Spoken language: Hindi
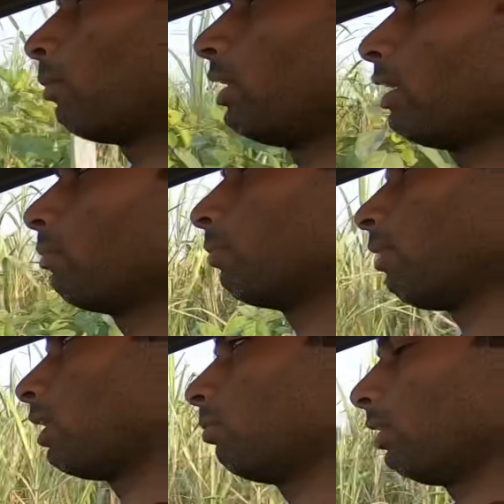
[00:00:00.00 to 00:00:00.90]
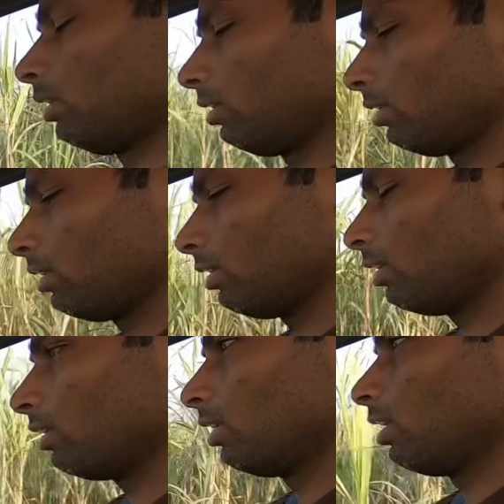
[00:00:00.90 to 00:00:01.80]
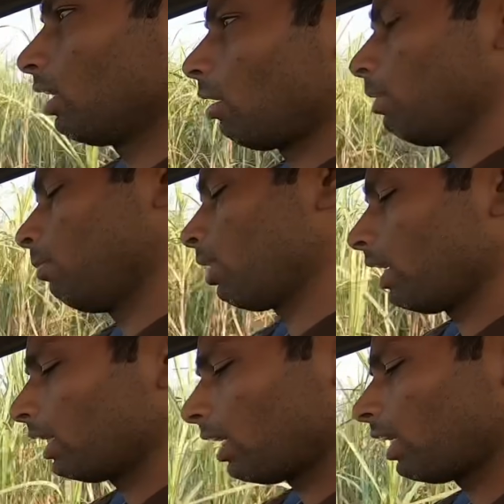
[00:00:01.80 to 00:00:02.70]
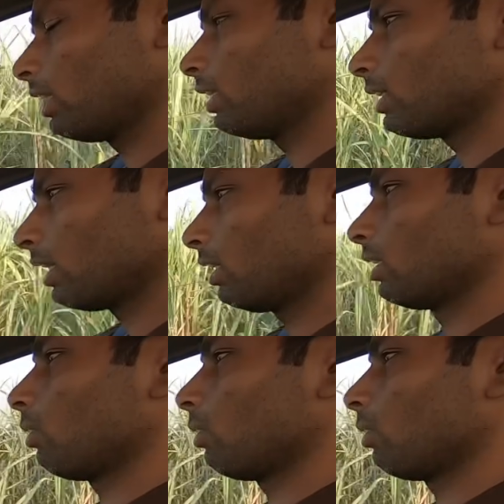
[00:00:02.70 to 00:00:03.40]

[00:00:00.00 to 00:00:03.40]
हाँ। नहीं है बाद में अभी हम खड़े कर रहे थे चेक